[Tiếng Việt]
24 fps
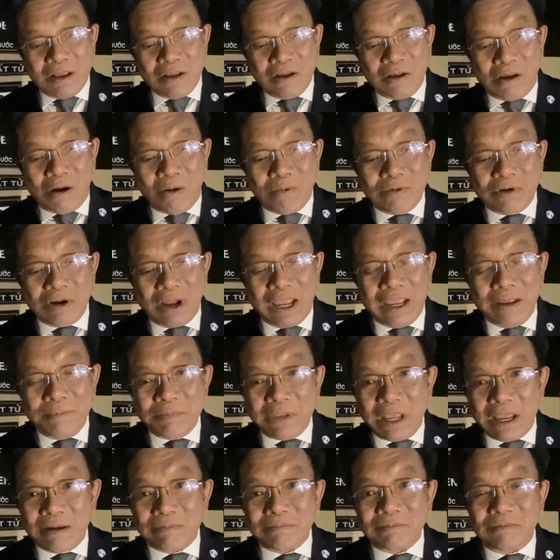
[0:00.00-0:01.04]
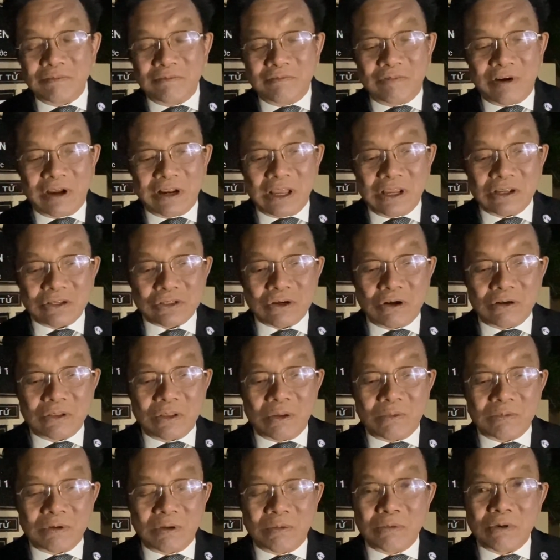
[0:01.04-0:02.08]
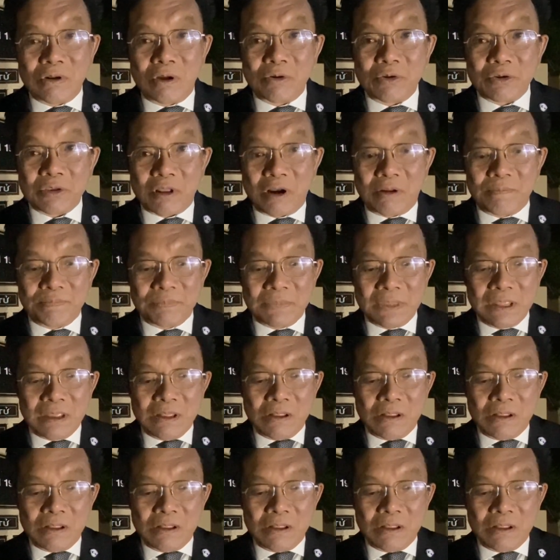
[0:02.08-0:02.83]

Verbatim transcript: không có ém nhẹm và để cho Tổng thống Donald Trump